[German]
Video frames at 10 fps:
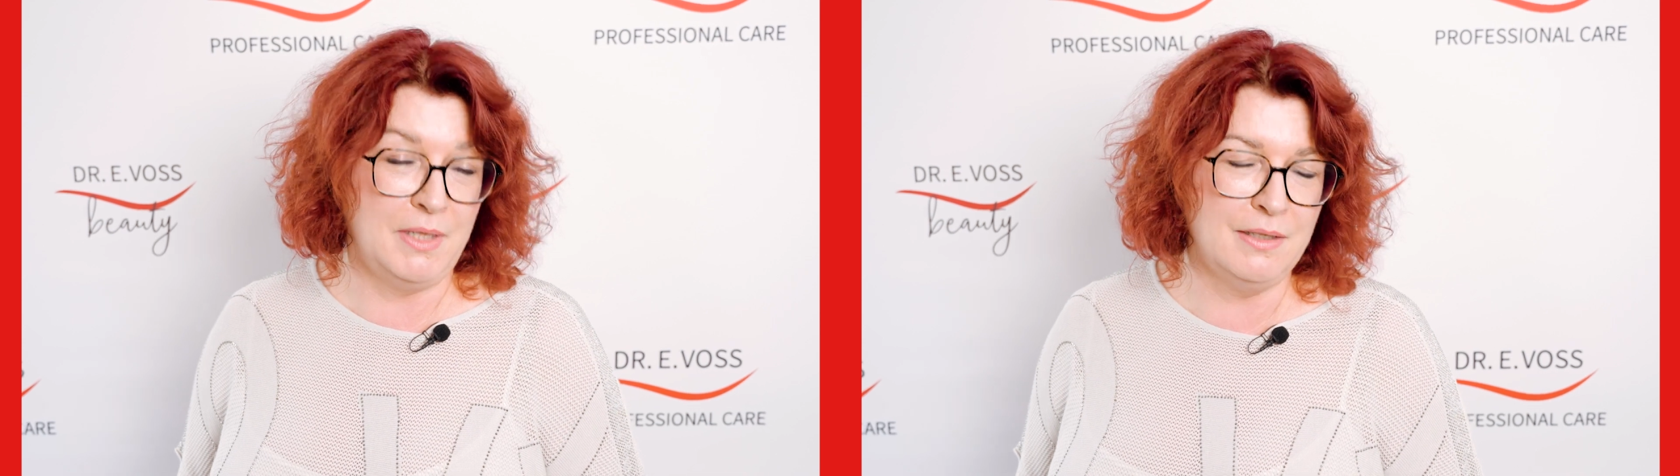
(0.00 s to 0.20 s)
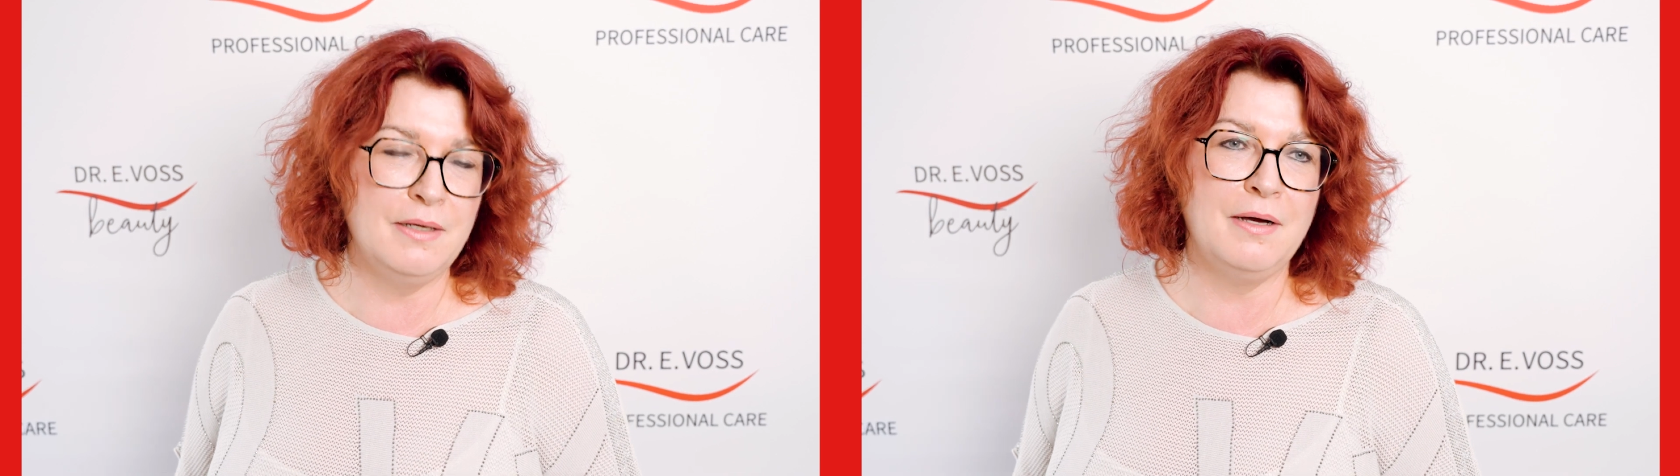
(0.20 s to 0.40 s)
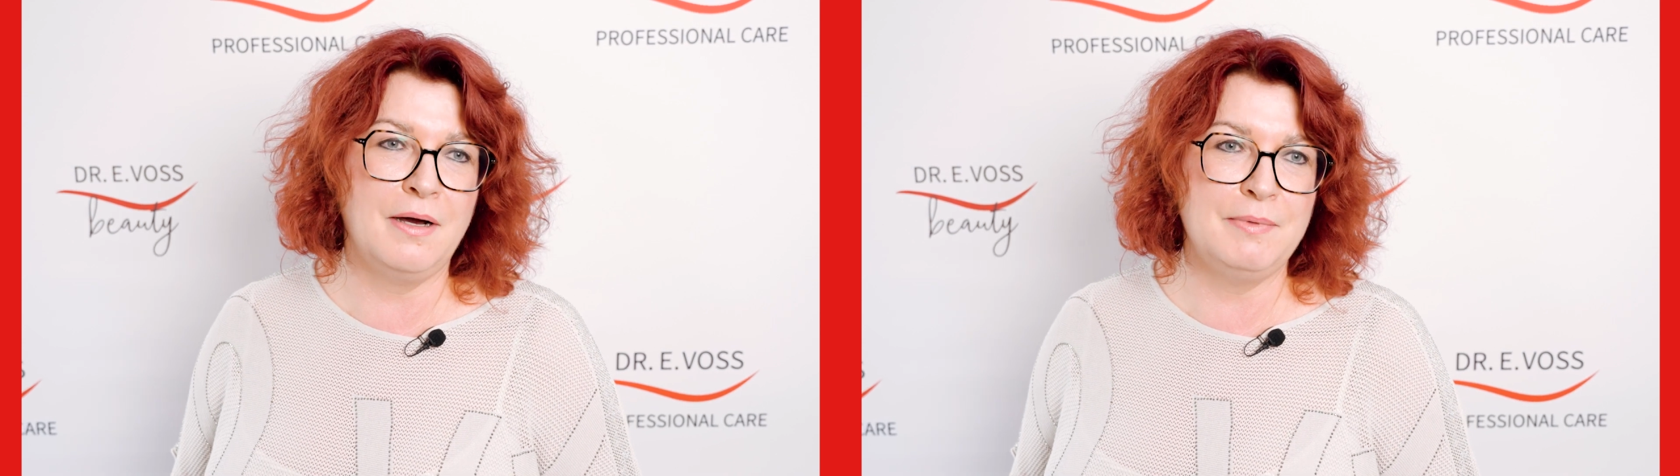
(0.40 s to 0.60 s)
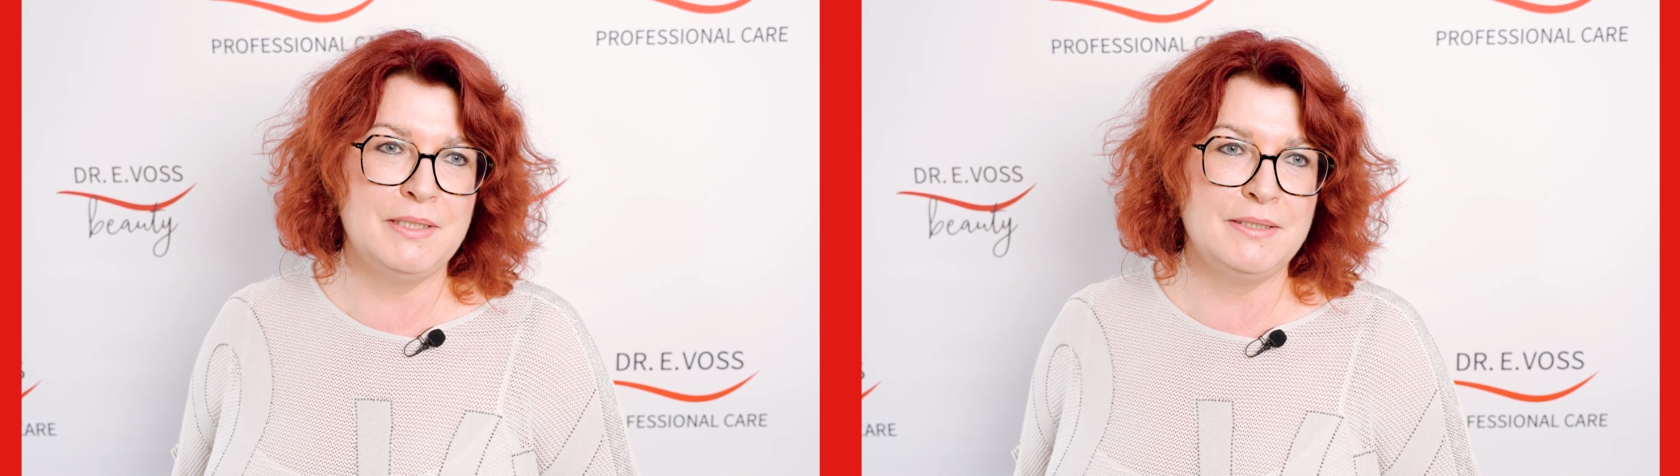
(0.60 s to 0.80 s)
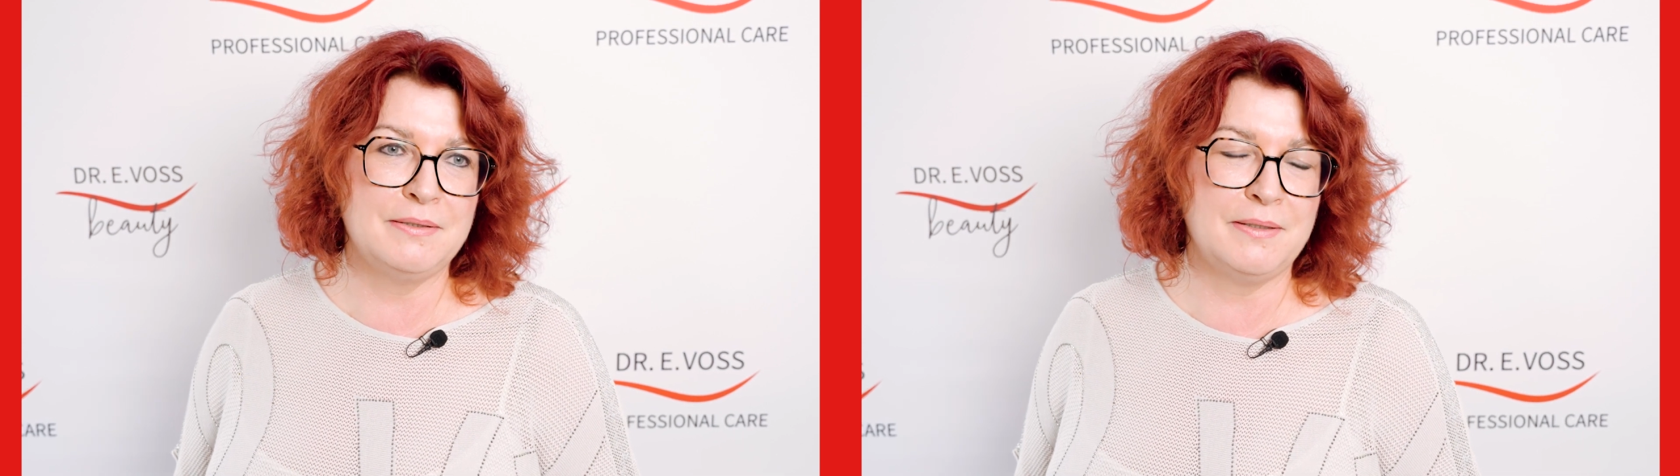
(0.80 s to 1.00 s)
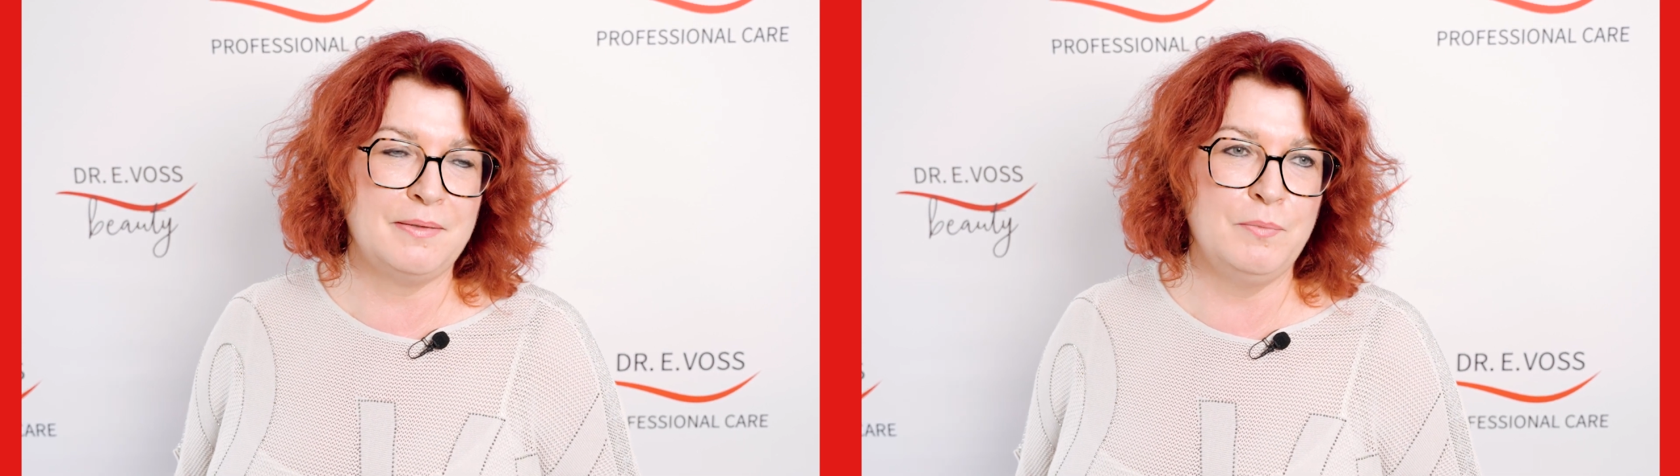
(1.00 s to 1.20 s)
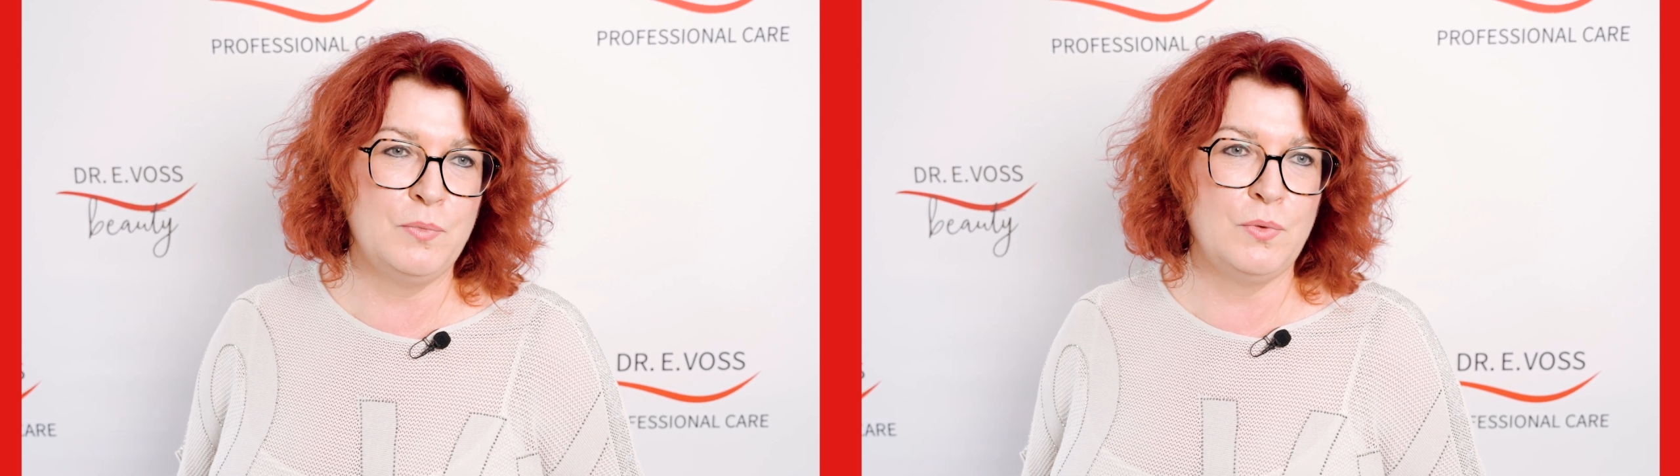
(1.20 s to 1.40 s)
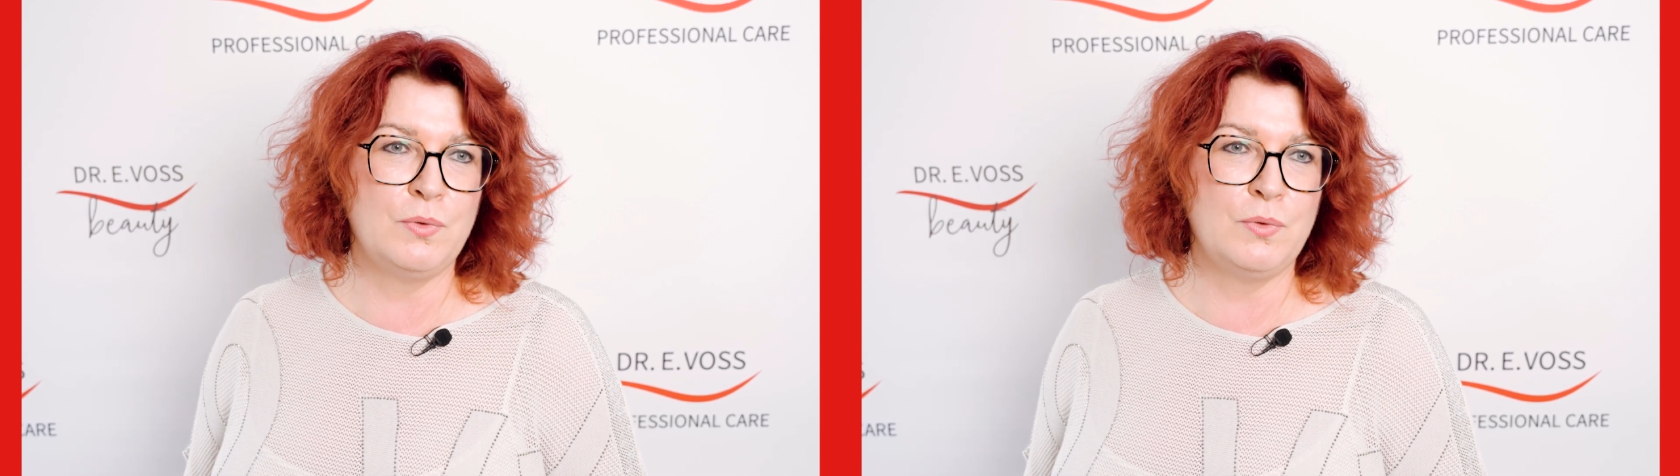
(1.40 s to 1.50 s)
lange gearbeitet haben